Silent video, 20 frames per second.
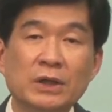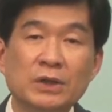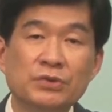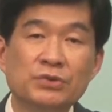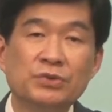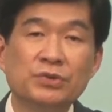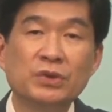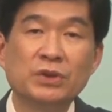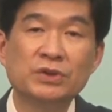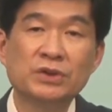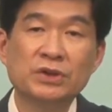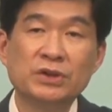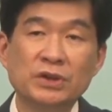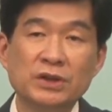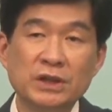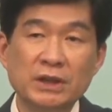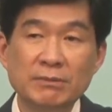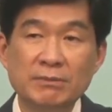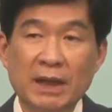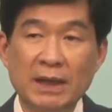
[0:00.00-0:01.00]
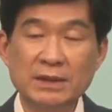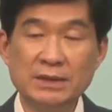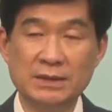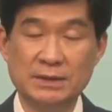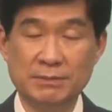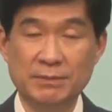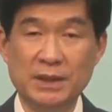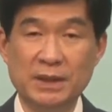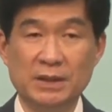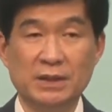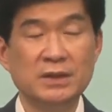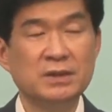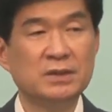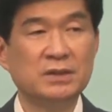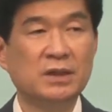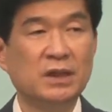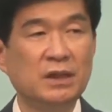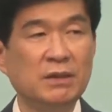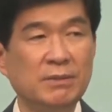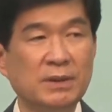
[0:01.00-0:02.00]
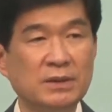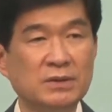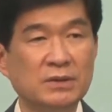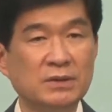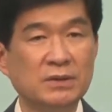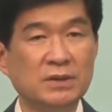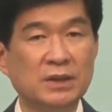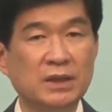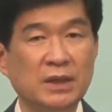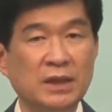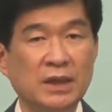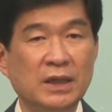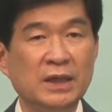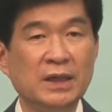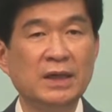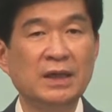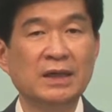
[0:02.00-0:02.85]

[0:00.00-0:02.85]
주어지는 이 말씀이 이스라엘 백성이